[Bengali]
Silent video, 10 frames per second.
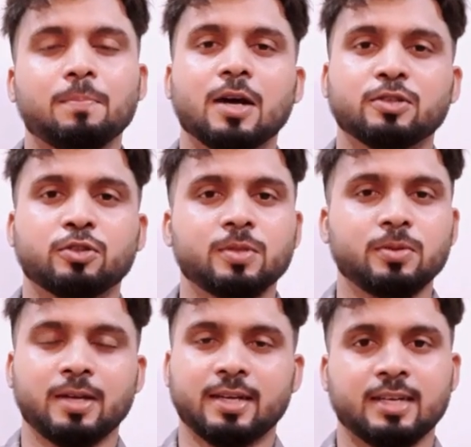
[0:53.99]
বাস্তব
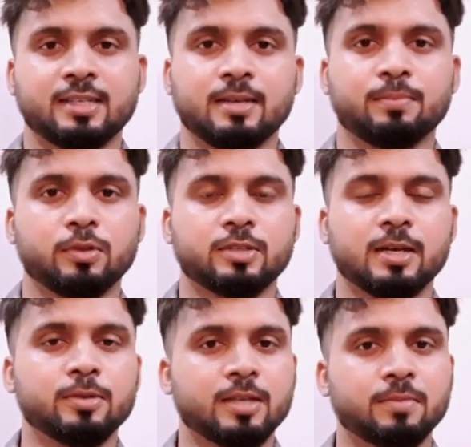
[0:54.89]
জীবনের একটা এক্সাম্পল
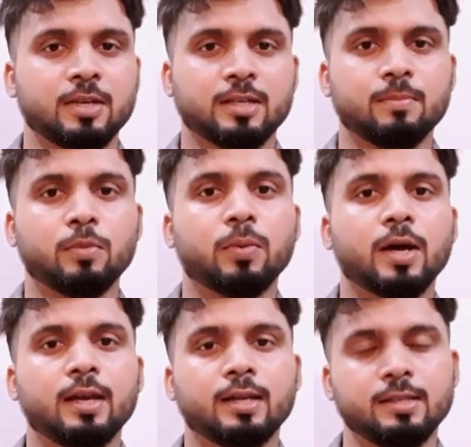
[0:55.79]
সাপোজ আপনি একটা
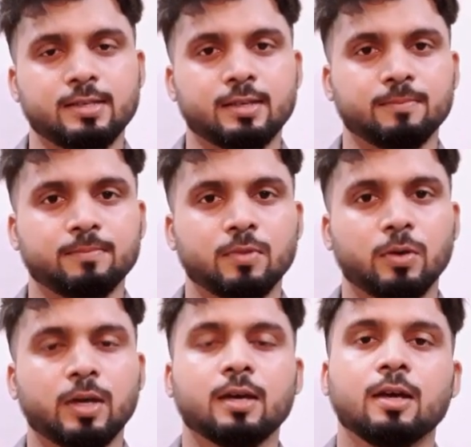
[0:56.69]
মোবাইল কিনছেন
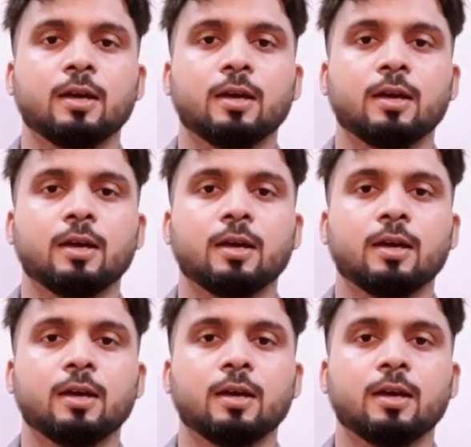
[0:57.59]
ওকে